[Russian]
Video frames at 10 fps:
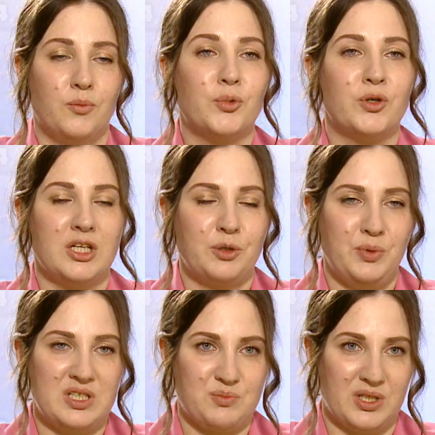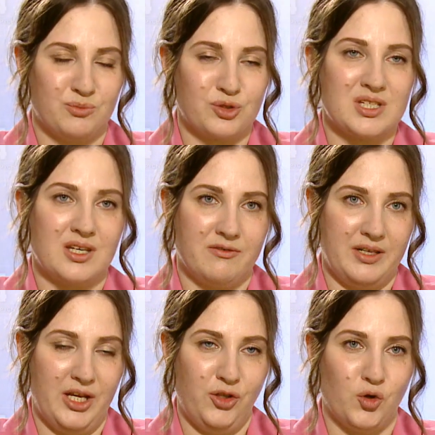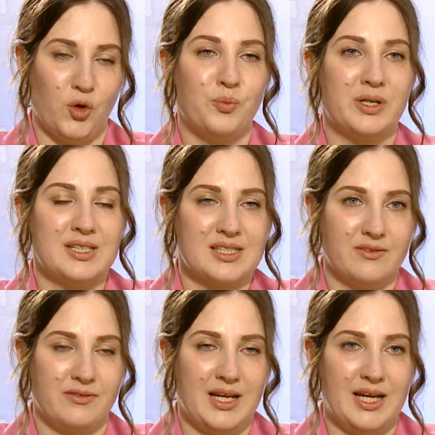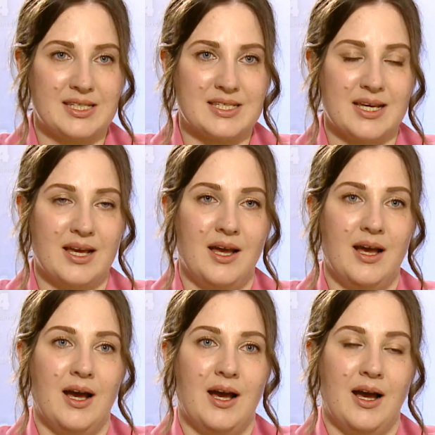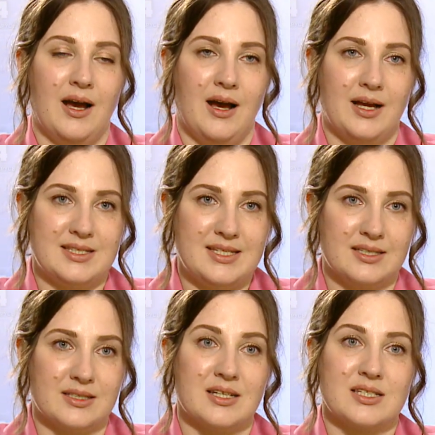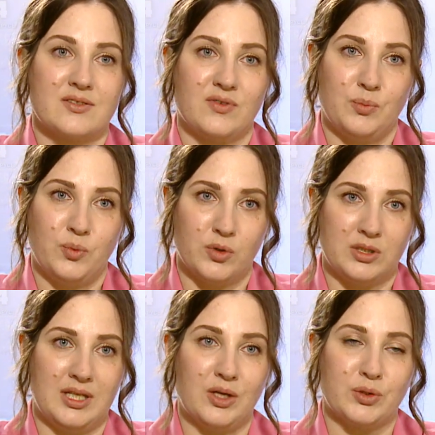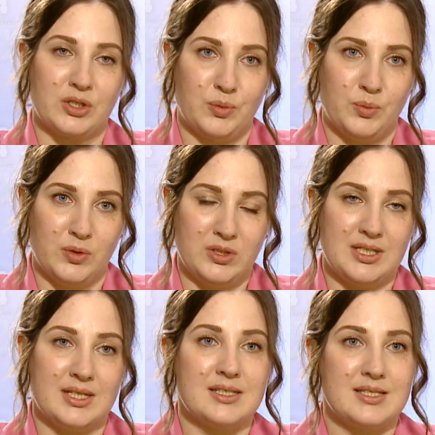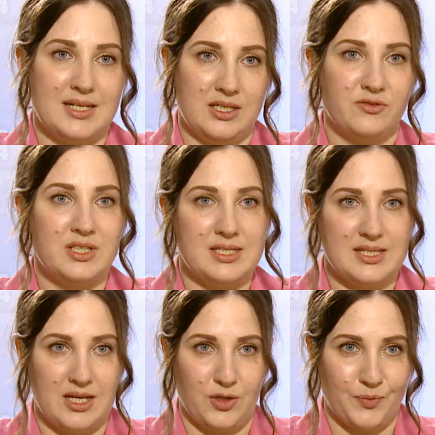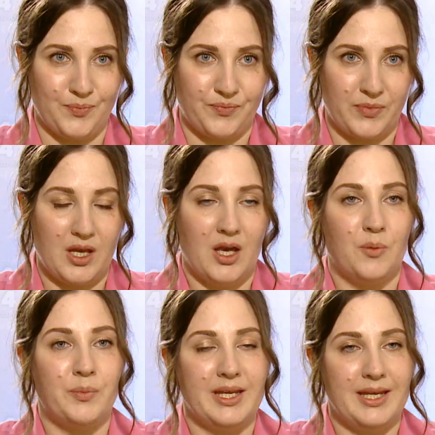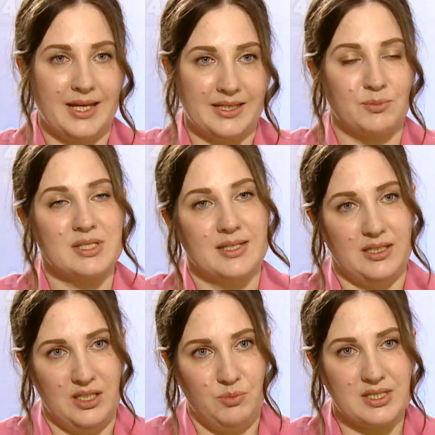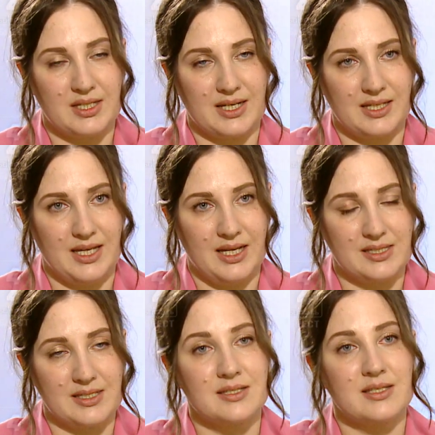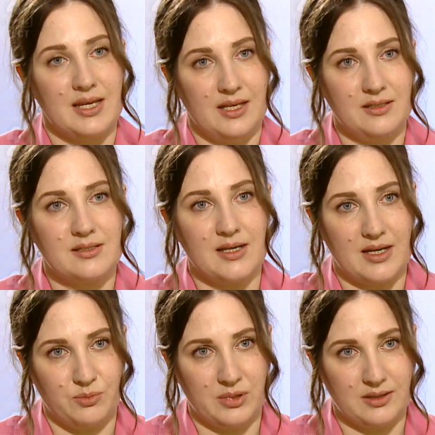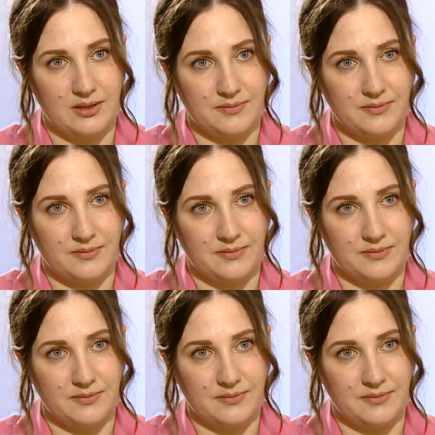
по их письменному заявлению предоставляется один свободный от работы день в неделю. При этом за ними сохраняется средний заработок.